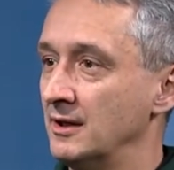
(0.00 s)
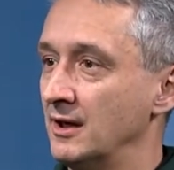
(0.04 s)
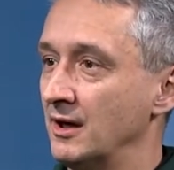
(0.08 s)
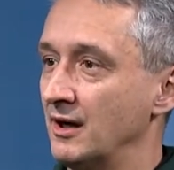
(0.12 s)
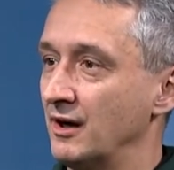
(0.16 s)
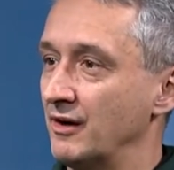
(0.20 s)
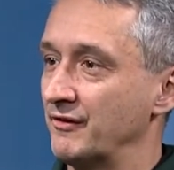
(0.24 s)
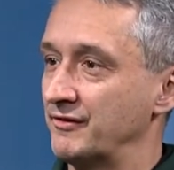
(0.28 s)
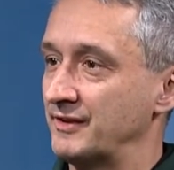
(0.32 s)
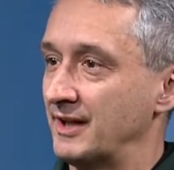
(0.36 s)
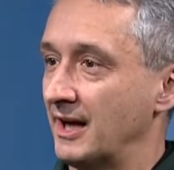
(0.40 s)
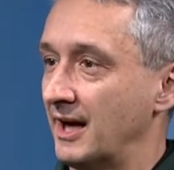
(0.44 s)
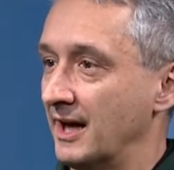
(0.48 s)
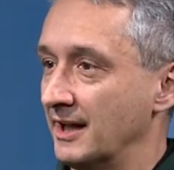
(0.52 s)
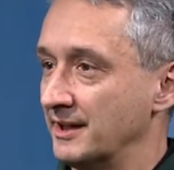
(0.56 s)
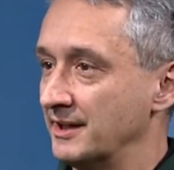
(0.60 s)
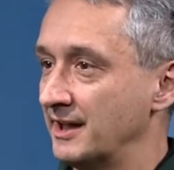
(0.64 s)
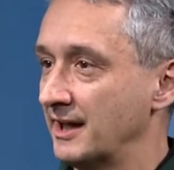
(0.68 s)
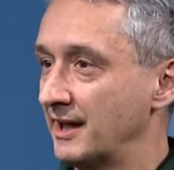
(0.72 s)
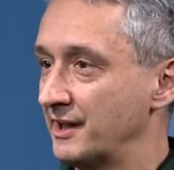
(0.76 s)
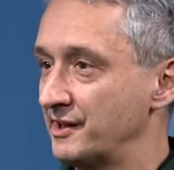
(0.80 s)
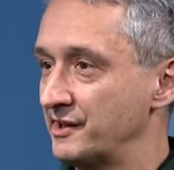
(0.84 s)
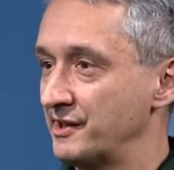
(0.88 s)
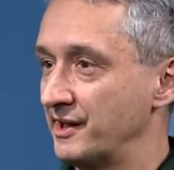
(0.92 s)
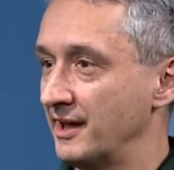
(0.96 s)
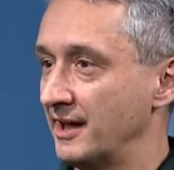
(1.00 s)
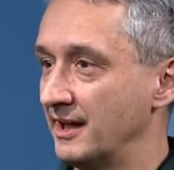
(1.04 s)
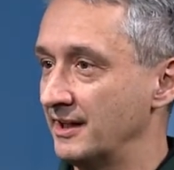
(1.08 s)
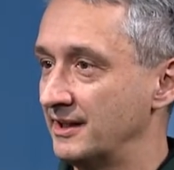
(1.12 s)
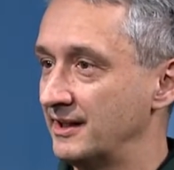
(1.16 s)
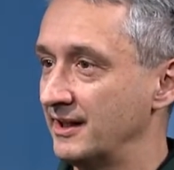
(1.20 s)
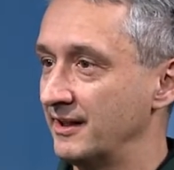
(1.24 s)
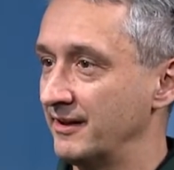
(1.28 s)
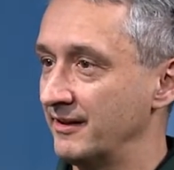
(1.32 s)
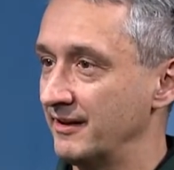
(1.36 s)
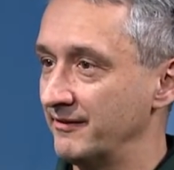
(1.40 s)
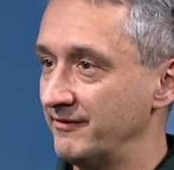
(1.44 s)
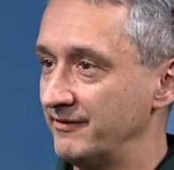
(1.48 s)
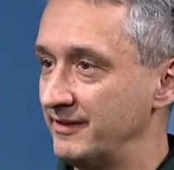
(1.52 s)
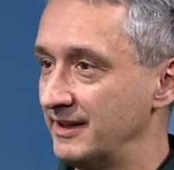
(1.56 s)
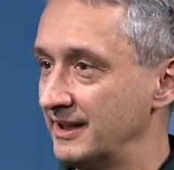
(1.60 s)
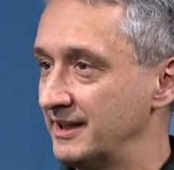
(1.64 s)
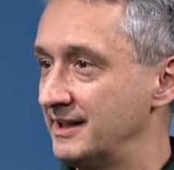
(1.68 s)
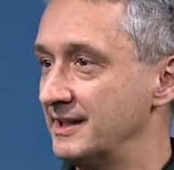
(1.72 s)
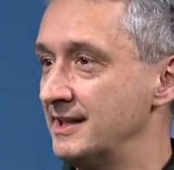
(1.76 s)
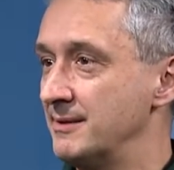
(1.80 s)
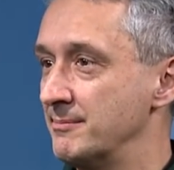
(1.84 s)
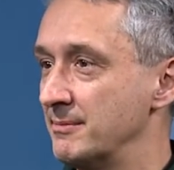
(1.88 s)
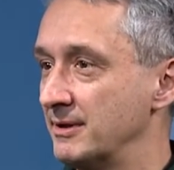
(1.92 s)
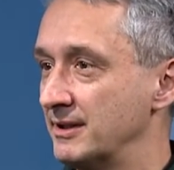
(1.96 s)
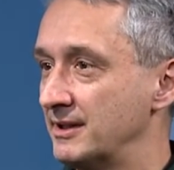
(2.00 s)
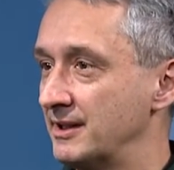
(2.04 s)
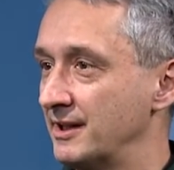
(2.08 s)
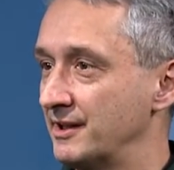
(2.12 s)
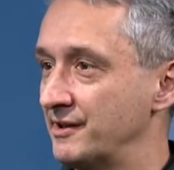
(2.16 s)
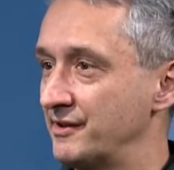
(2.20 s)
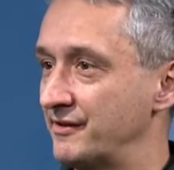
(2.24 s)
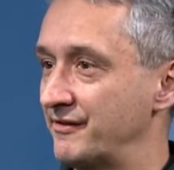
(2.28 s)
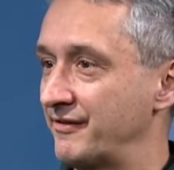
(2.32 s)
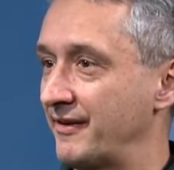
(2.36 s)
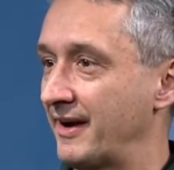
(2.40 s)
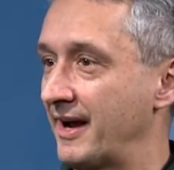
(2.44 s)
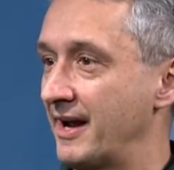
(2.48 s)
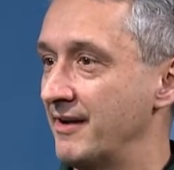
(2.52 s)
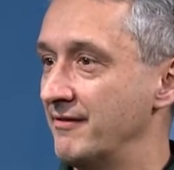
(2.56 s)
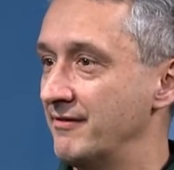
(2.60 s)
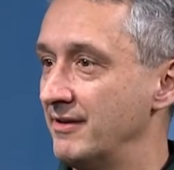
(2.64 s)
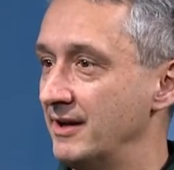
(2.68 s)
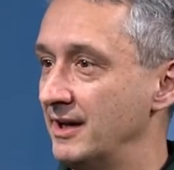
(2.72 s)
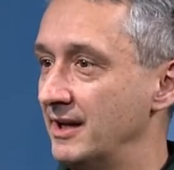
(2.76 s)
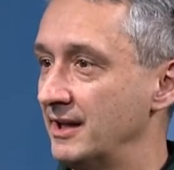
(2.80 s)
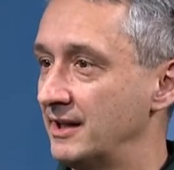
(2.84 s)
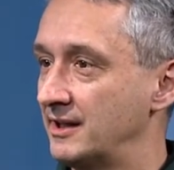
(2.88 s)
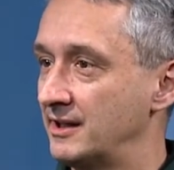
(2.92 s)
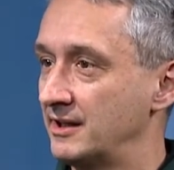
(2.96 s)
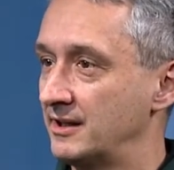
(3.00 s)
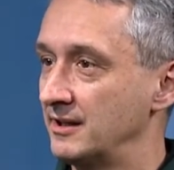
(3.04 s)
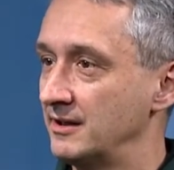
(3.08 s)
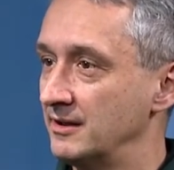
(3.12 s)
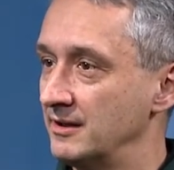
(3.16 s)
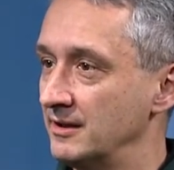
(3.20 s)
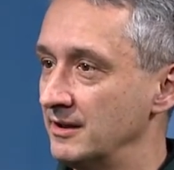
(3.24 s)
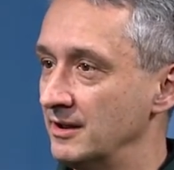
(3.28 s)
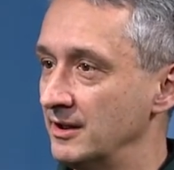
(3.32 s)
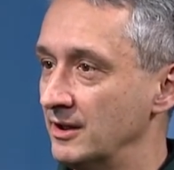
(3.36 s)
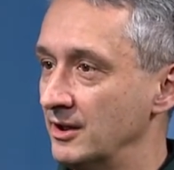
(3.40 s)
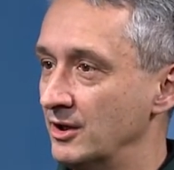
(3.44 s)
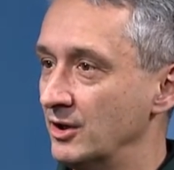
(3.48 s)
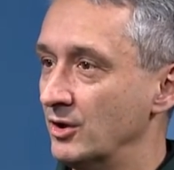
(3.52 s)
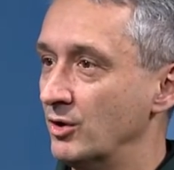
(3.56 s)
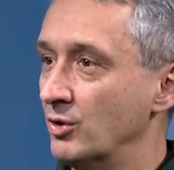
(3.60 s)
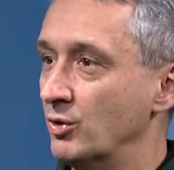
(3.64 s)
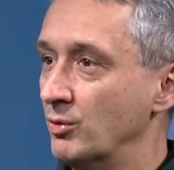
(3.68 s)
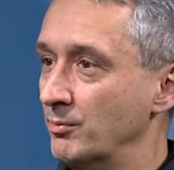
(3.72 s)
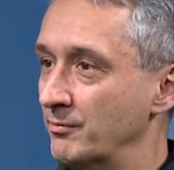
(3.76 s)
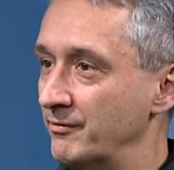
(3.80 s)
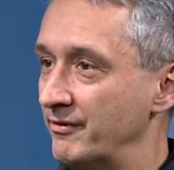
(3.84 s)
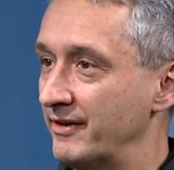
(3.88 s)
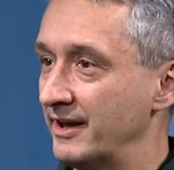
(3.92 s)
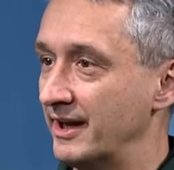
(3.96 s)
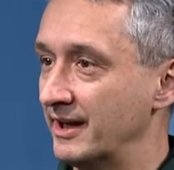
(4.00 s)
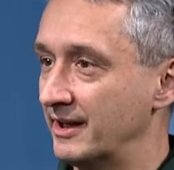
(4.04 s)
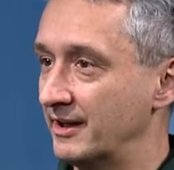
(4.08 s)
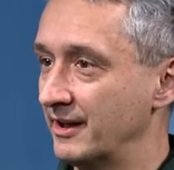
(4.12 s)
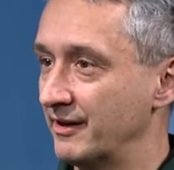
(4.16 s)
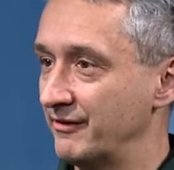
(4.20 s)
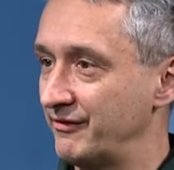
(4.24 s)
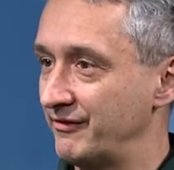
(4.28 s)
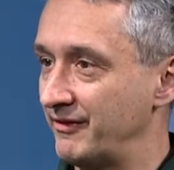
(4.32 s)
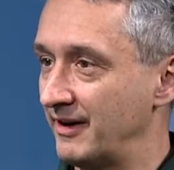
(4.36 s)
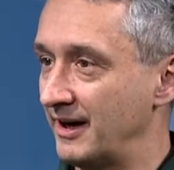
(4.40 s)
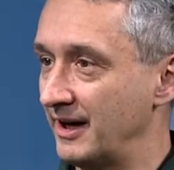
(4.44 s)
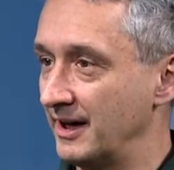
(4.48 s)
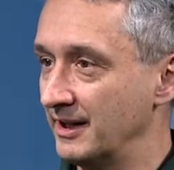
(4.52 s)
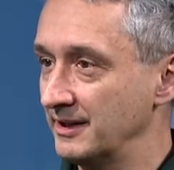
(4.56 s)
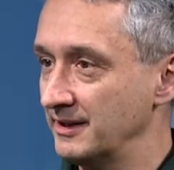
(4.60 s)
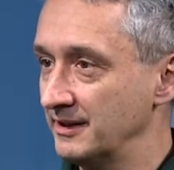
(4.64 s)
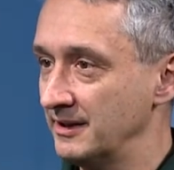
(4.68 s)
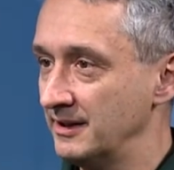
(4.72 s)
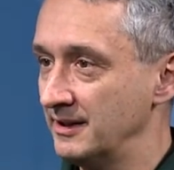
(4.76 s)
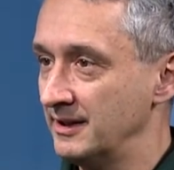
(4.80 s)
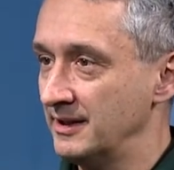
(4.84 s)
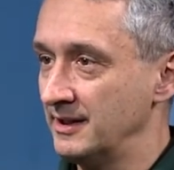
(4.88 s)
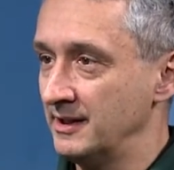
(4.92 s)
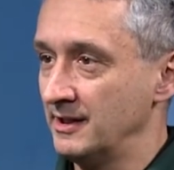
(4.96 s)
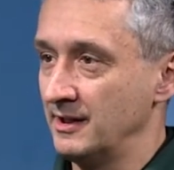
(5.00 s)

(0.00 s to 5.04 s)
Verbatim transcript: Auf der anderen Seite wird niemand jetzt freiwillig Umwege fahren.